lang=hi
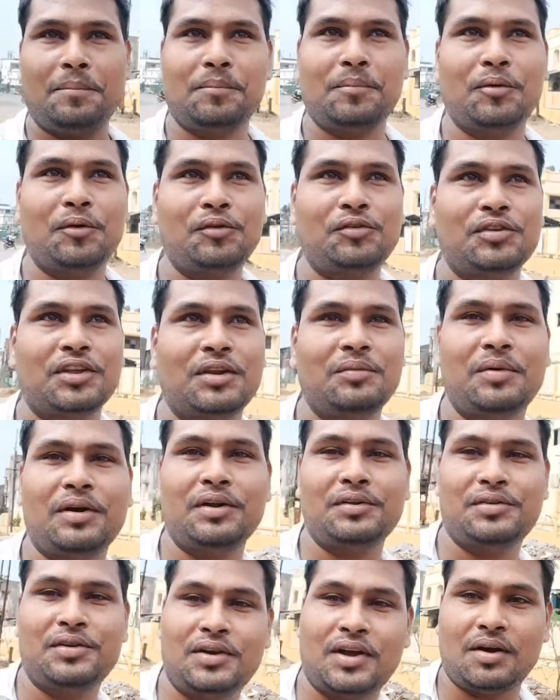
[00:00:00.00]
बोईसर
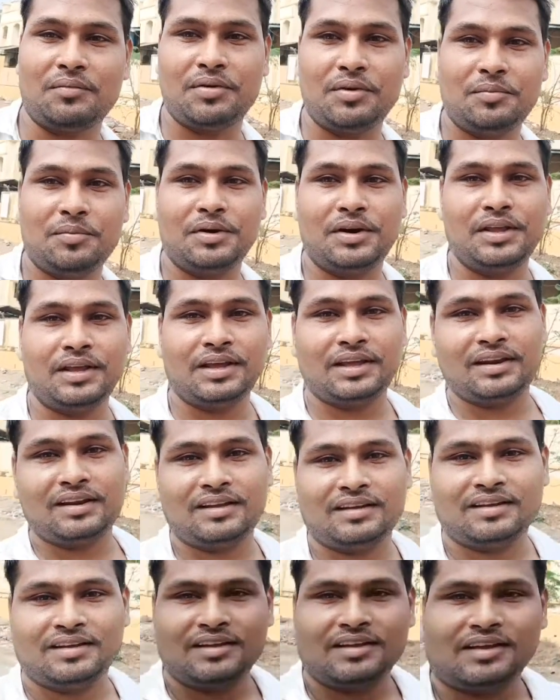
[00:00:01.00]
मेडिसी काफ़ी बड़ी है ना
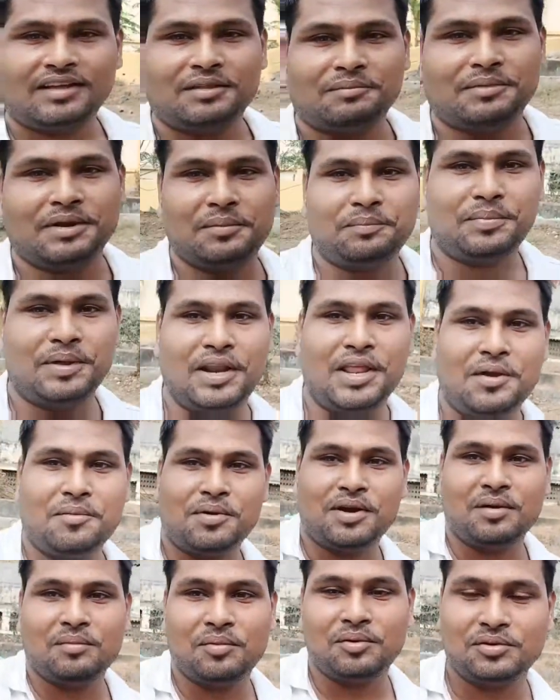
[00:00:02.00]
मैंने पहले ही
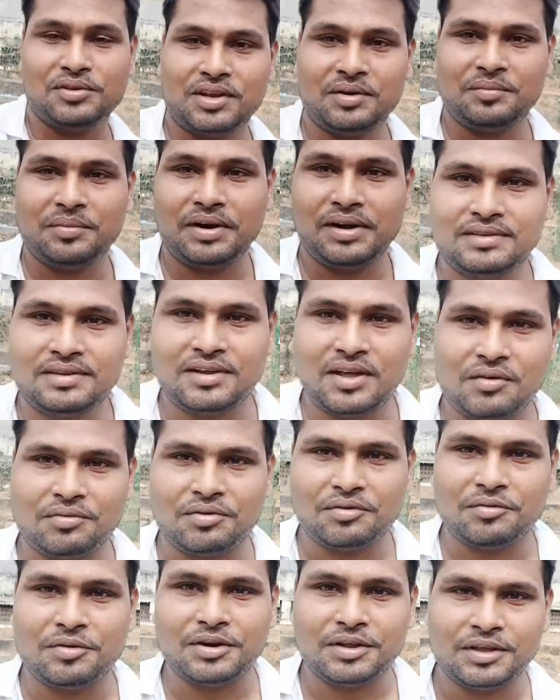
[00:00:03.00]
बोला बोईसर मेडिसी
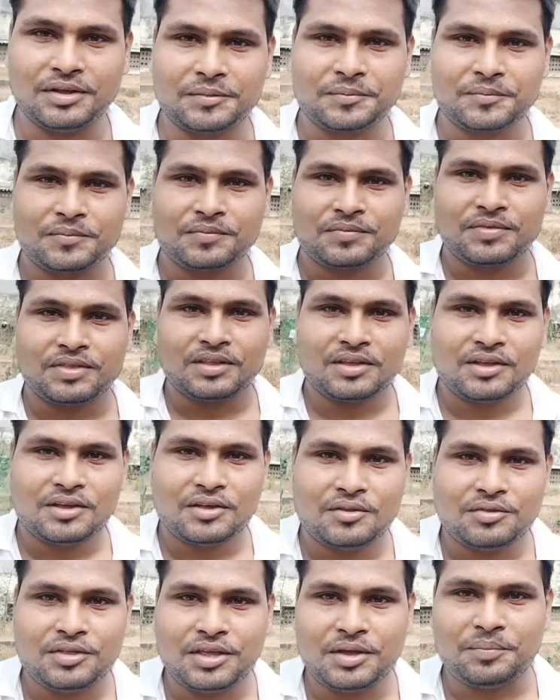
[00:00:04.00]
काफ़ी बड़ी है
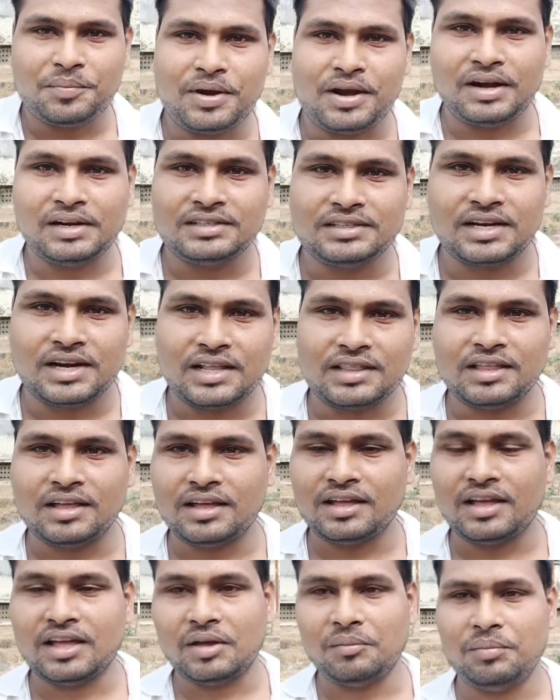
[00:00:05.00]
तो ये प्लांट जला
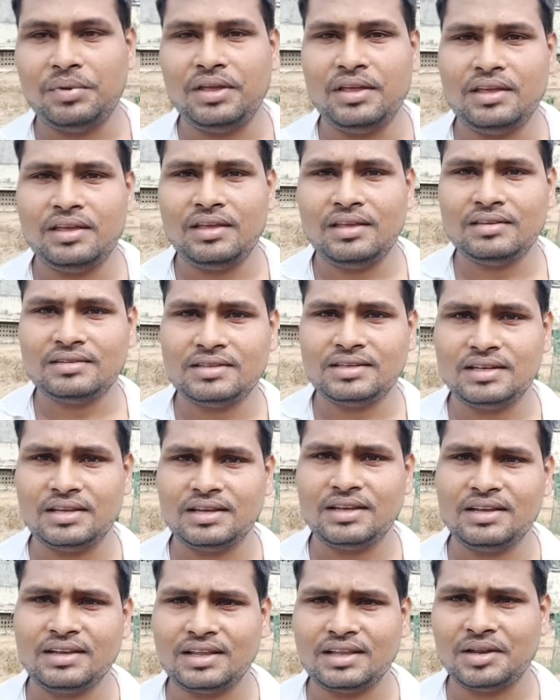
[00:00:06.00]
था अभी से
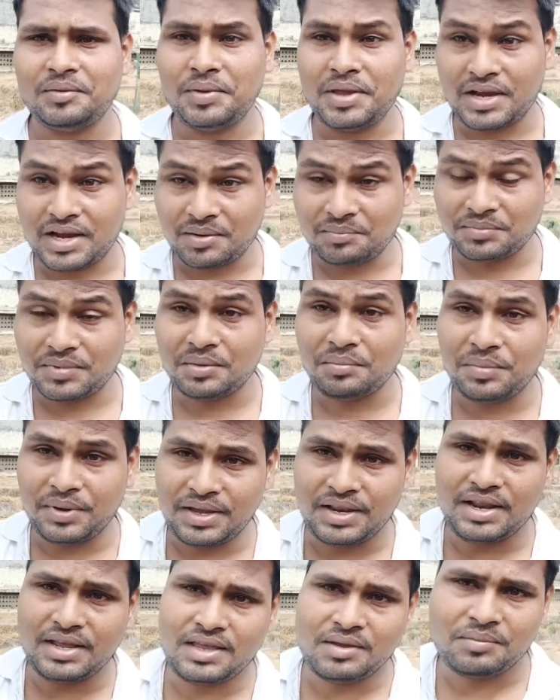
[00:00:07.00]
करीब एक हफ्ता
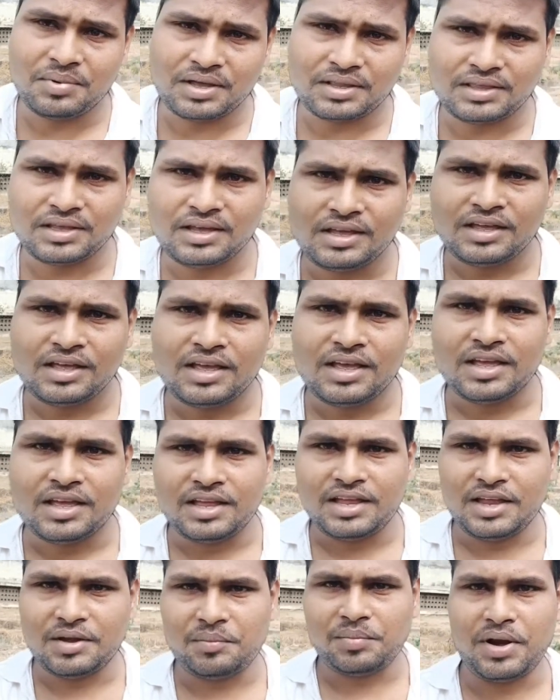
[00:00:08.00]
पहले की बात है
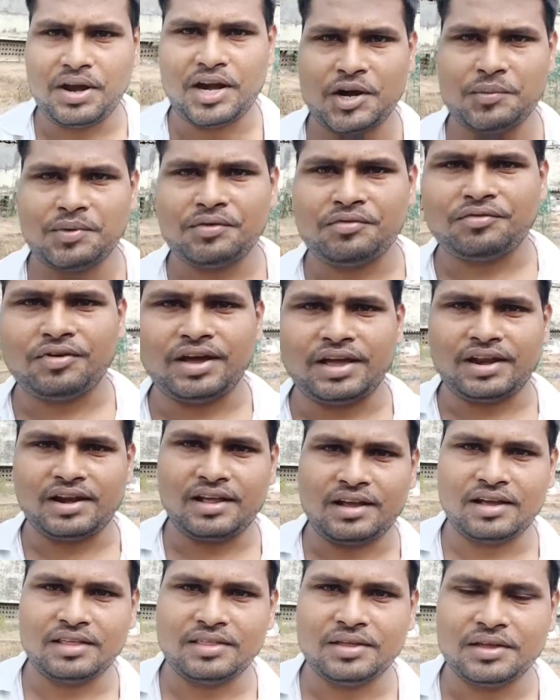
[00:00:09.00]
ये प्लांट में फायर
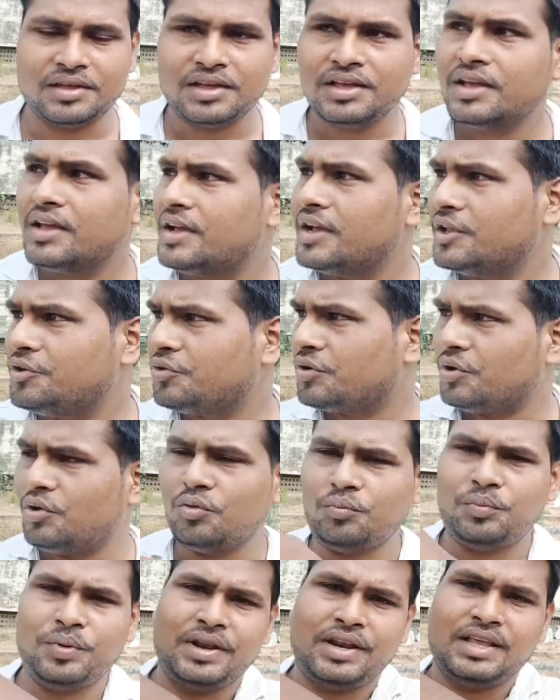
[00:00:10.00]
लगा था जो कि
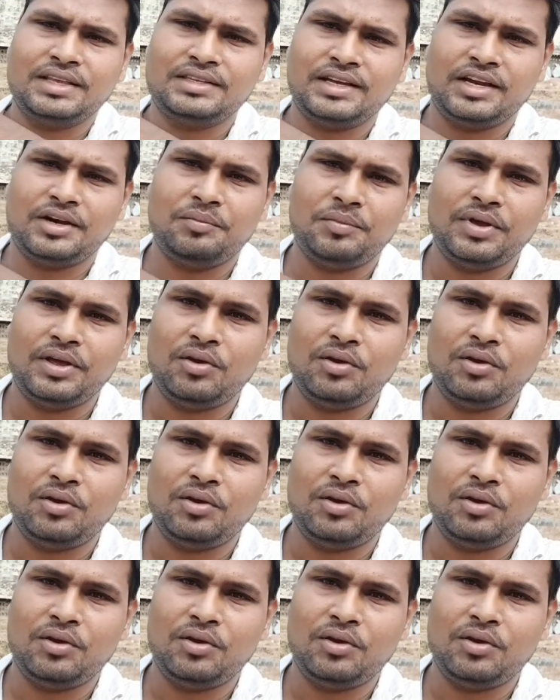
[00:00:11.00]
लुपिन ए साइड में है